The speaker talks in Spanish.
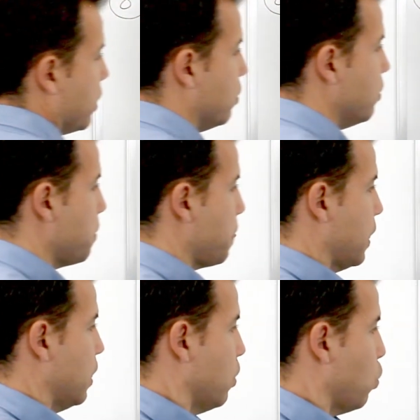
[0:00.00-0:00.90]
¿no?
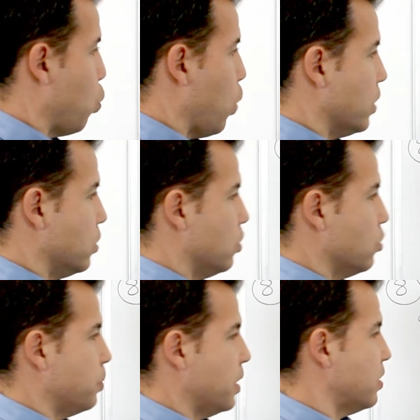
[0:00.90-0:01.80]

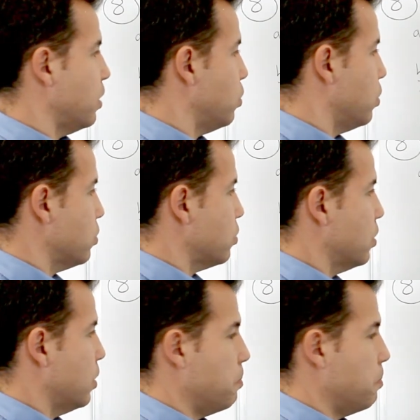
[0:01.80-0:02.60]
cuantos más euros,